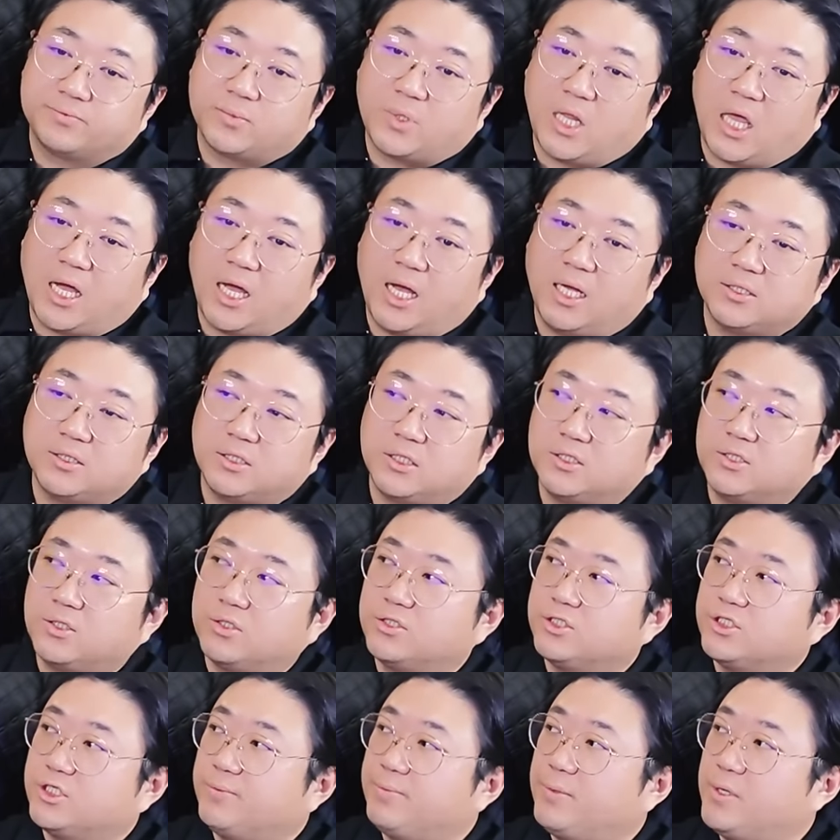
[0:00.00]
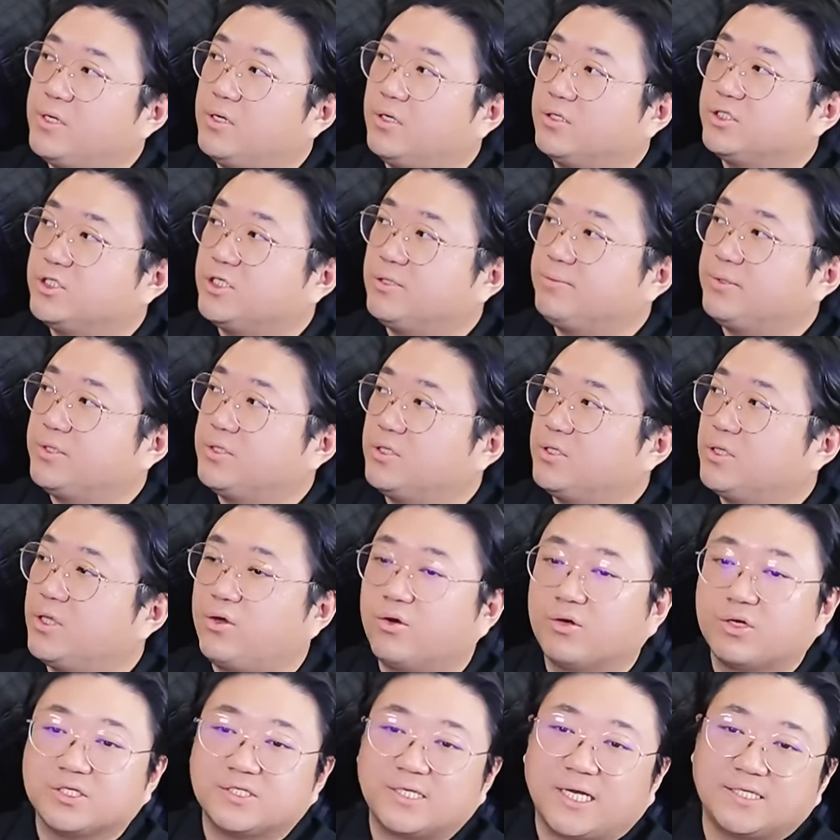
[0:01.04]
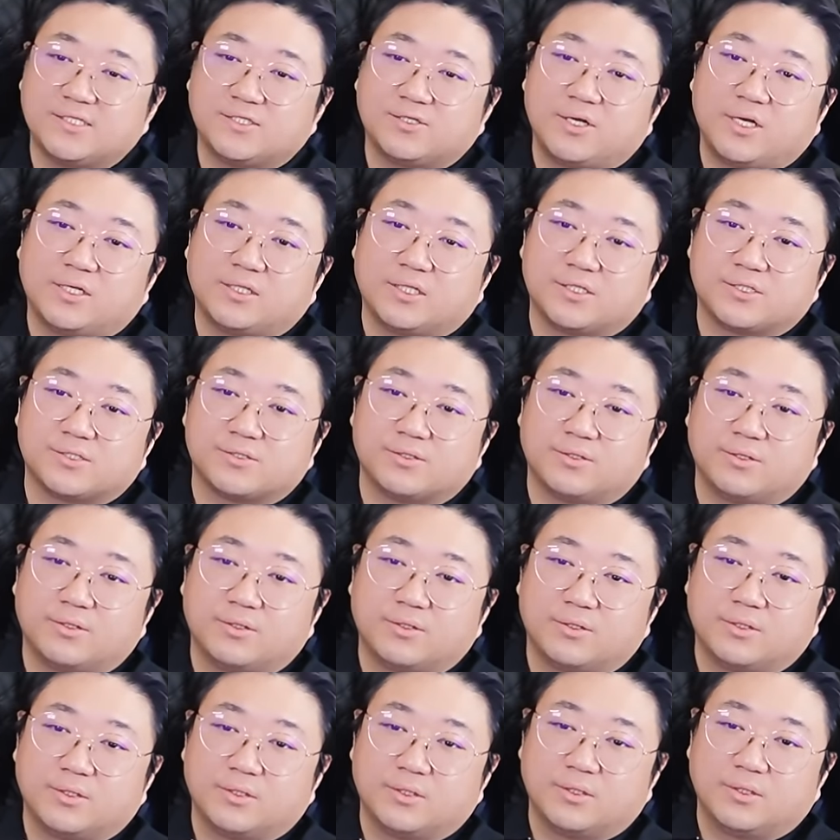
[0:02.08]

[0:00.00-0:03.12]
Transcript: 내가 한 2011년, 12년에 여기를 샀어야 됐어.